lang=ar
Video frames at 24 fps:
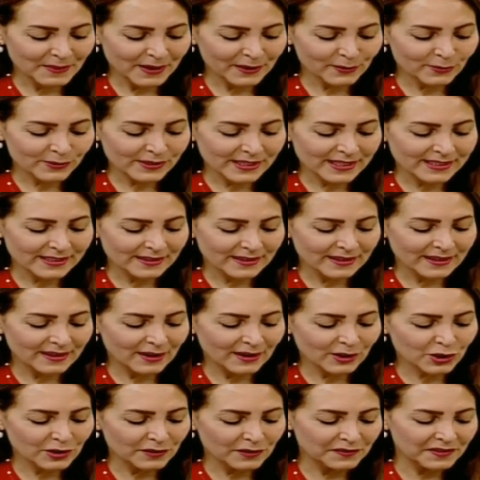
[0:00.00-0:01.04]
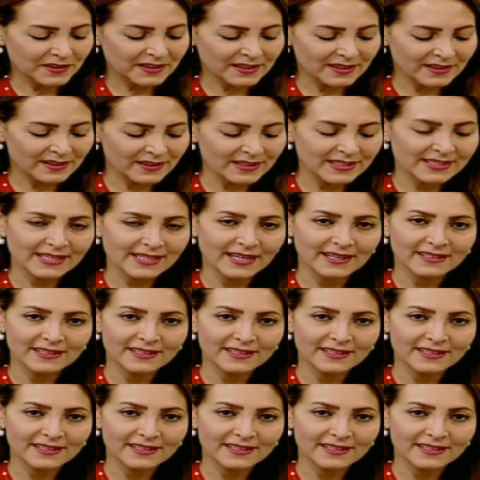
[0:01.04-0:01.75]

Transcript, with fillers: مع الأستاذ آه، أشرف فكري رئيس تحرير